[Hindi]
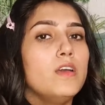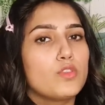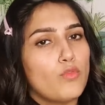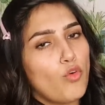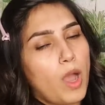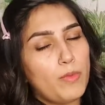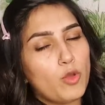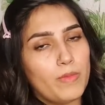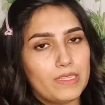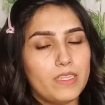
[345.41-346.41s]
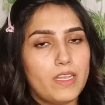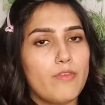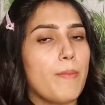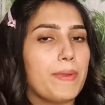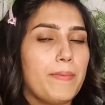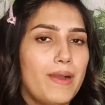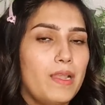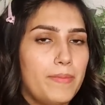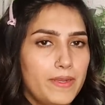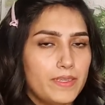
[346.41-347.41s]
तो वो आप लोग मत लेना वो आपके बाल
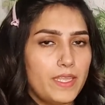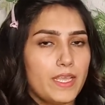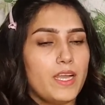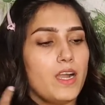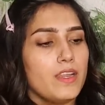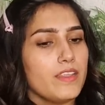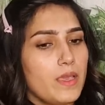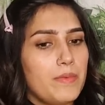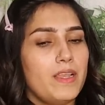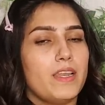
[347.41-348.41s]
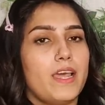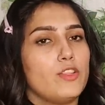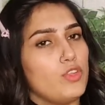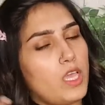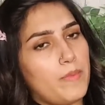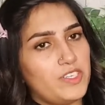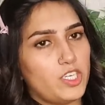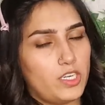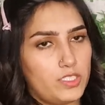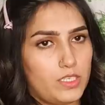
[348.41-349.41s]
बंद करेगा अगर ये मिल रहा है तो ये आप बेशक
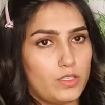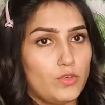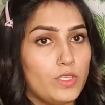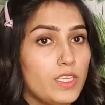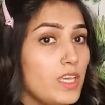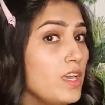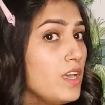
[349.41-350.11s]
ले सकते हो ठीक है